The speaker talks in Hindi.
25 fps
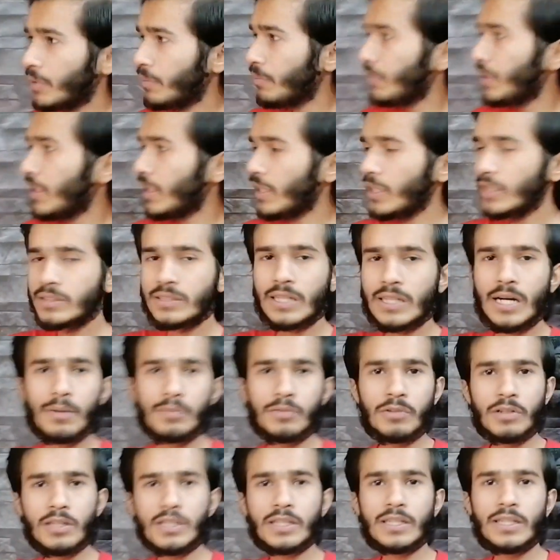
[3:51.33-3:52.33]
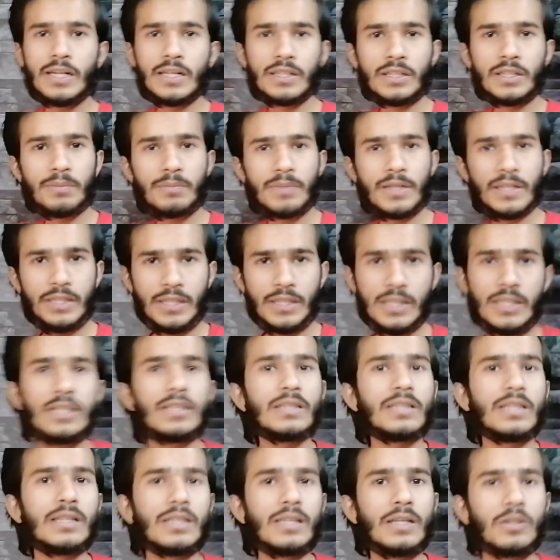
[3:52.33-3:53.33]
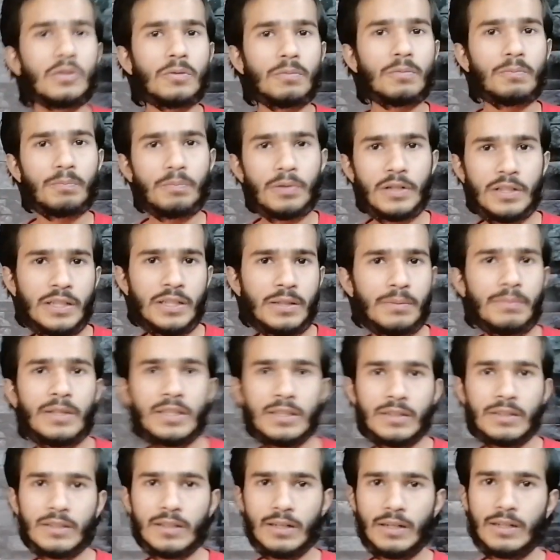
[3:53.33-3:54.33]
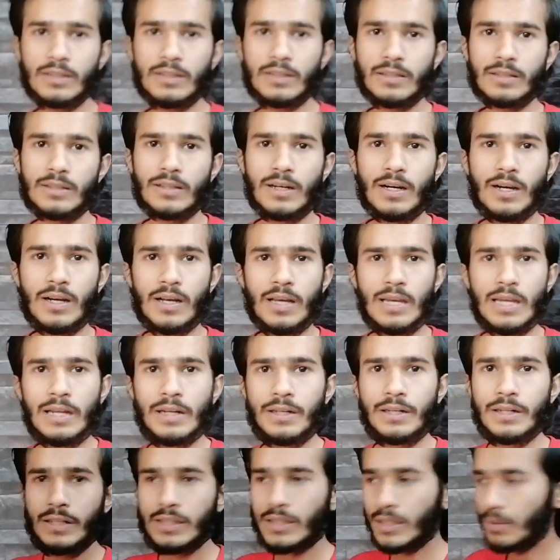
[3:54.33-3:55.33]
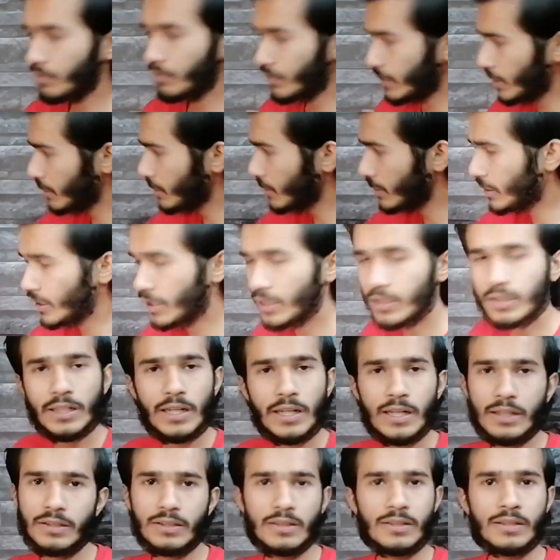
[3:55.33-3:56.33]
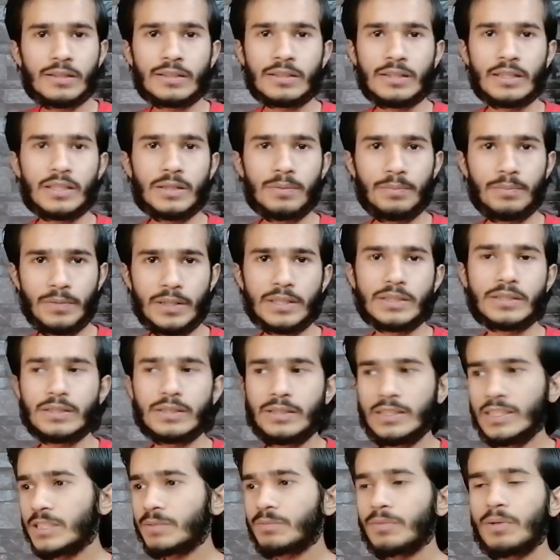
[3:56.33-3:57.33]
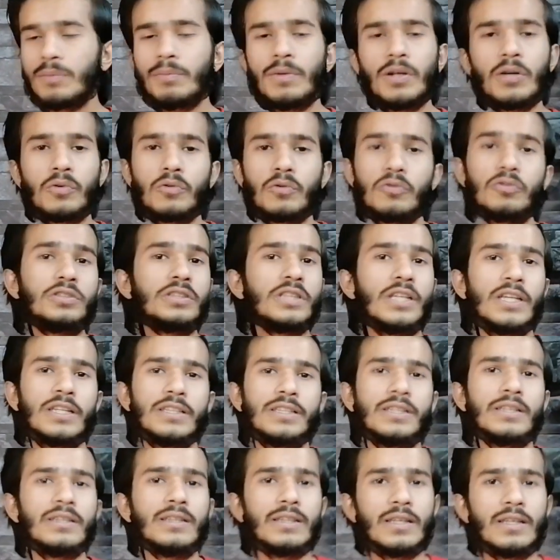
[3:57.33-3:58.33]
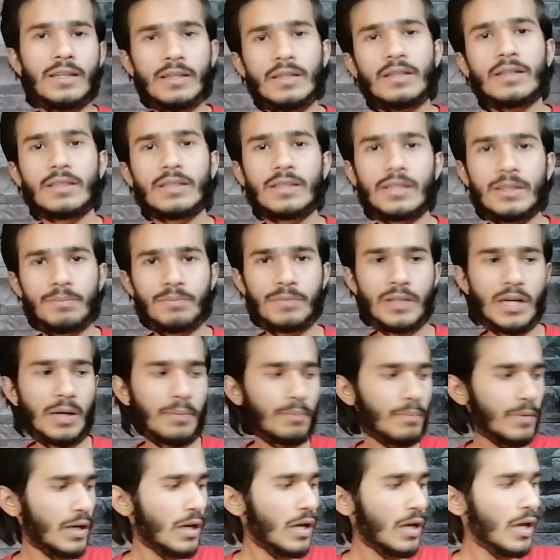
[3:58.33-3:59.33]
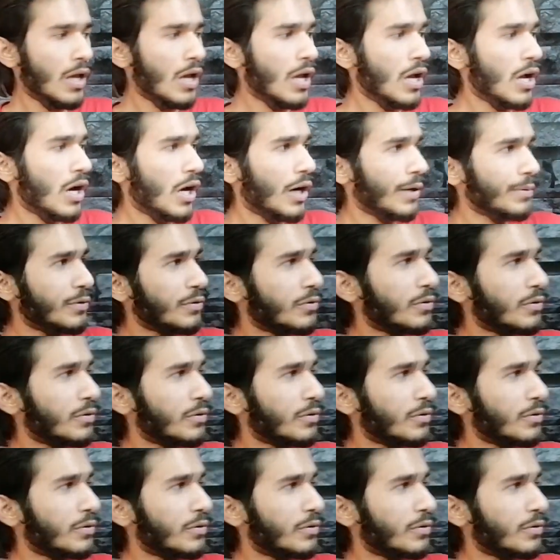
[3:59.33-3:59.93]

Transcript: जब मेरा ये सामने वाला करेक्टर मैं नहीं लेता था तो फिर ये मेन करेक्टर था ठीक है मैं तीन करेक्टर रखता था बस इसमें मैं कोई चेंजिंग नहीं करता अपने आप में और